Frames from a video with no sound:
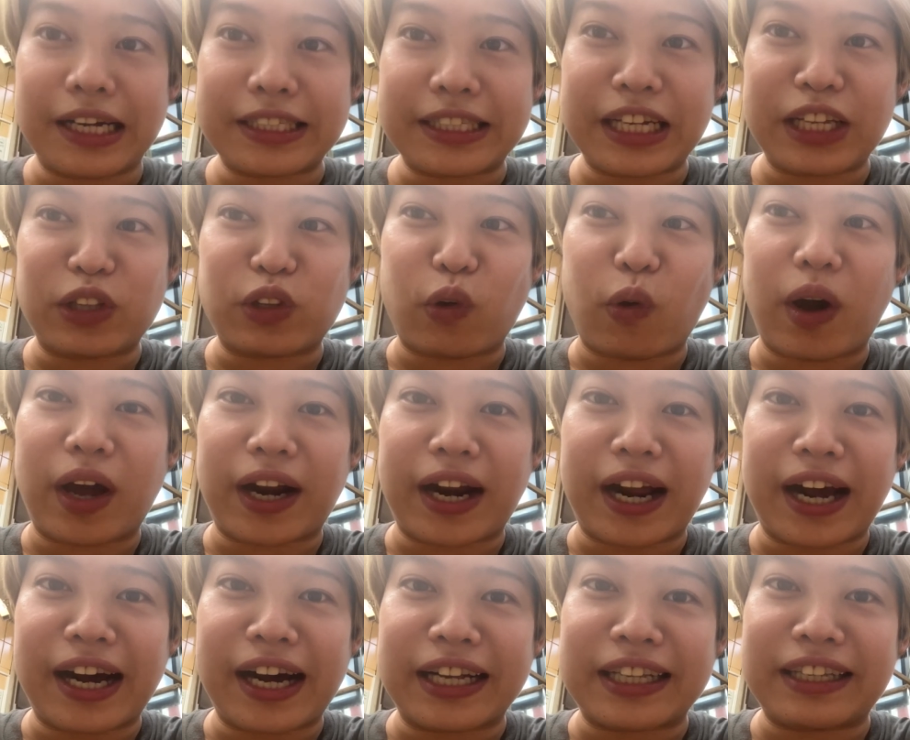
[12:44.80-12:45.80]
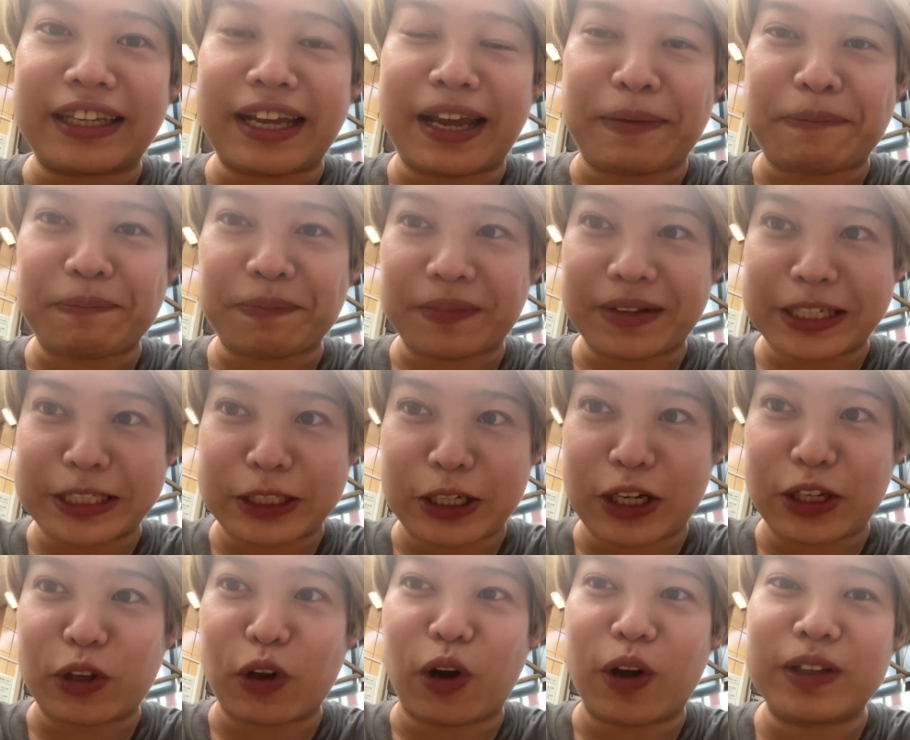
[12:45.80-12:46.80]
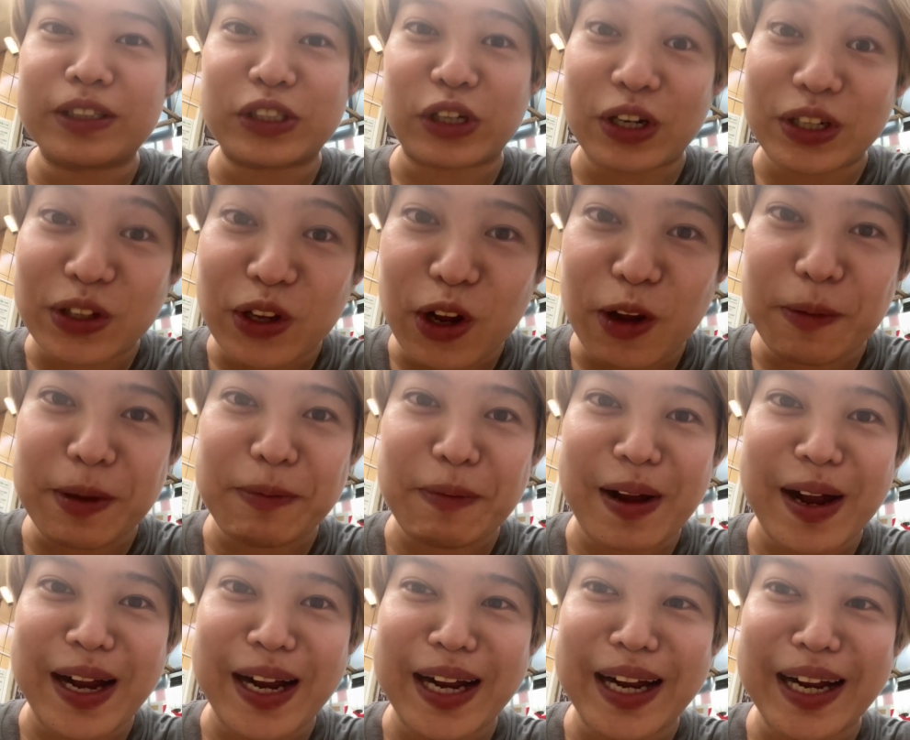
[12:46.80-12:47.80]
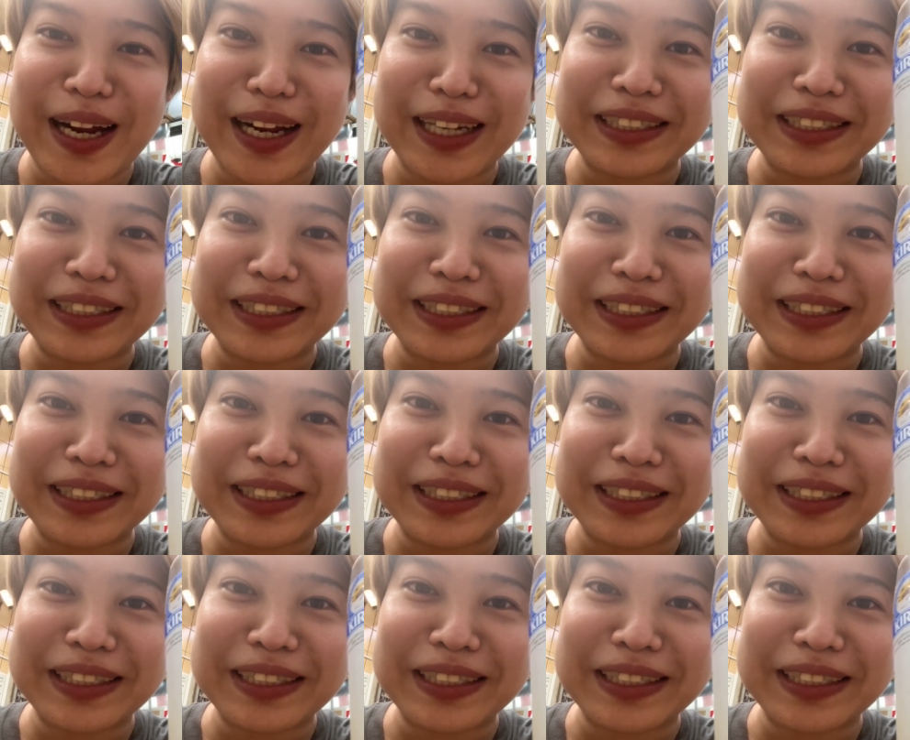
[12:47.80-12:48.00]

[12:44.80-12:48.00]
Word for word: 銭湯から上がって、ちょいと、ちょいと飲みま